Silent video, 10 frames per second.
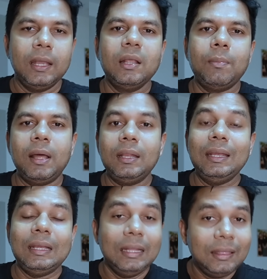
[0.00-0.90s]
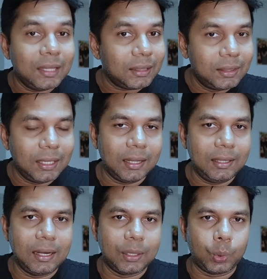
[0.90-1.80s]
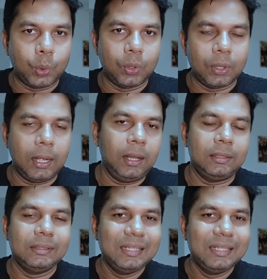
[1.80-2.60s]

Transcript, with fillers: இந்த மாதிரி இந்த திகதி எடுத்துக்கொண்டு தான்